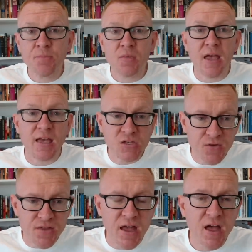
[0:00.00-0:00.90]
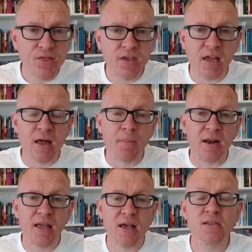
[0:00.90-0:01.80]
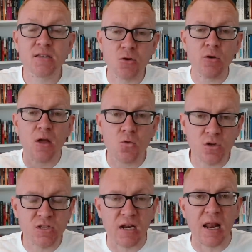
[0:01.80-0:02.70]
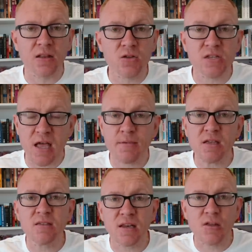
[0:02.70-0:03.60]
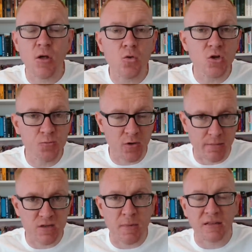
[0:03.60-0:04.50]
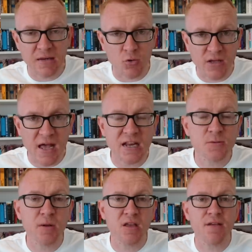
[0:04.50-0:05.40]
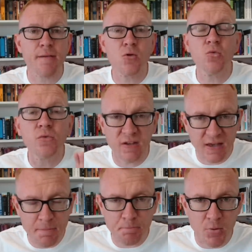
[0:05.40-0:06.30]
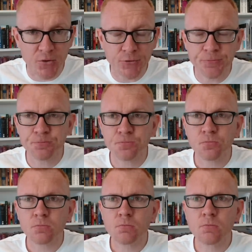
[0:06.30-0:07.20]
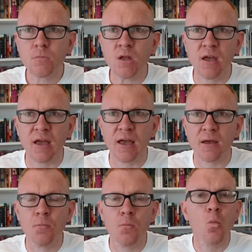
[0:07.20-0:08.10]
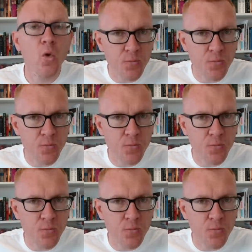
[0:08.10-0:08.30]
Es verdad que la pareja, según algunos relatos, ya habían tenido algunos problemas matrimoniales, pero llevaban un tiempo eh, muy